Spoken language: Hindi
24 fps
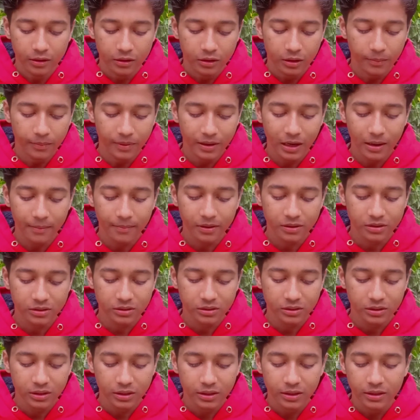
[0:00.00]
तो मेरा बस
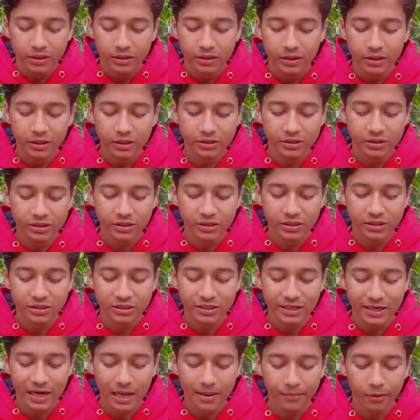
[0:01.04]
इस
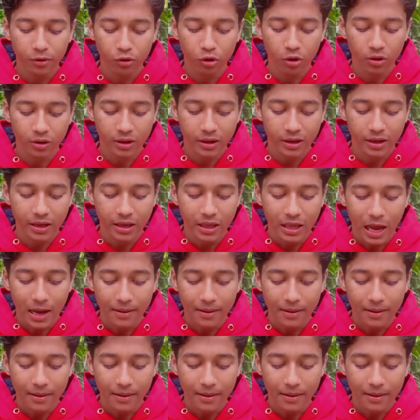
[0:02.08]
इंस्टाग्राम पर लॉक है